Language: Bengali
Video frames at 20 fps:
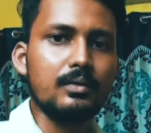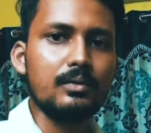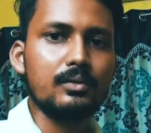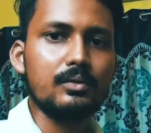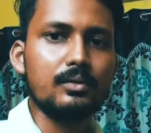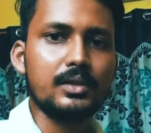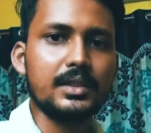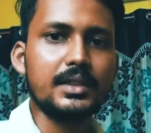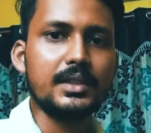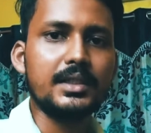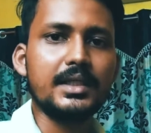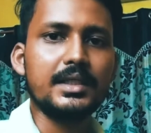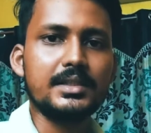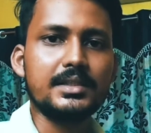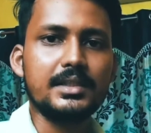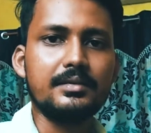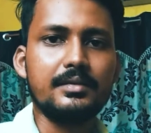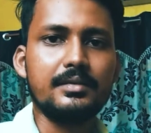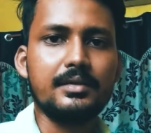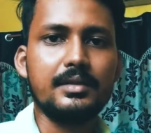তো ঠিক
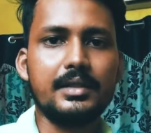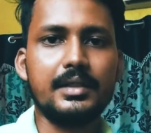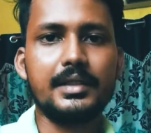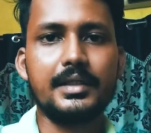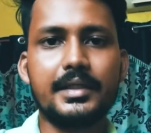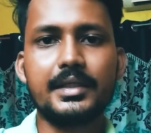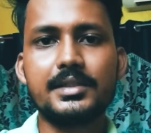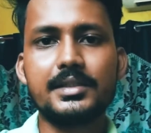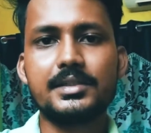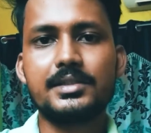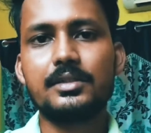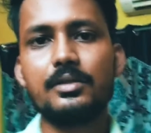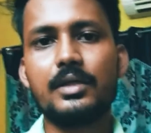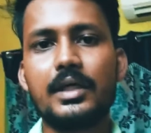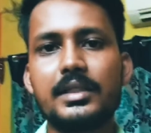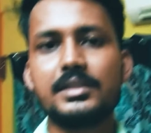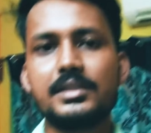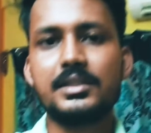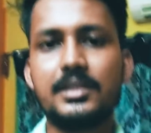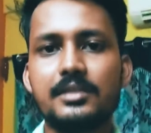আছে এটাই ছিল
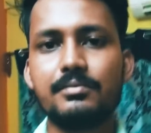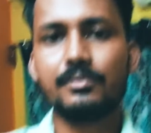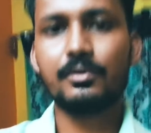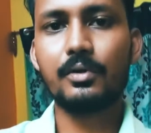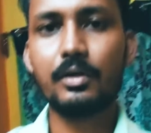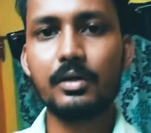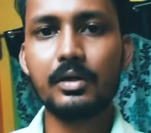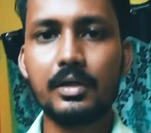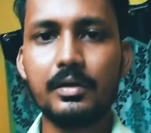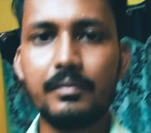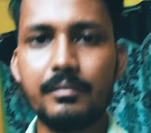আজকের ব্লগ